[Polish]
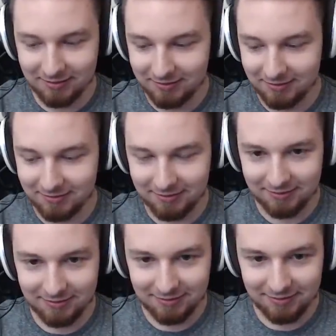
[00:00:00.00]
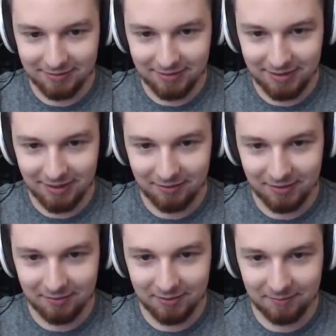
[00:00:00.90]
Podłogę teraz. Tak,
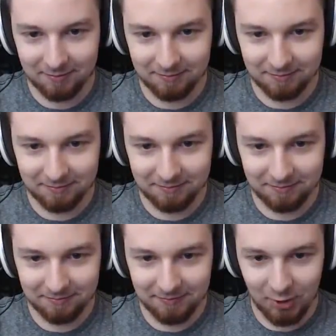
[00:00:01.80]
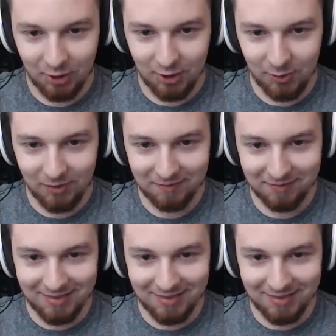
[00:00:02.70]
wiem, wiem. O, o.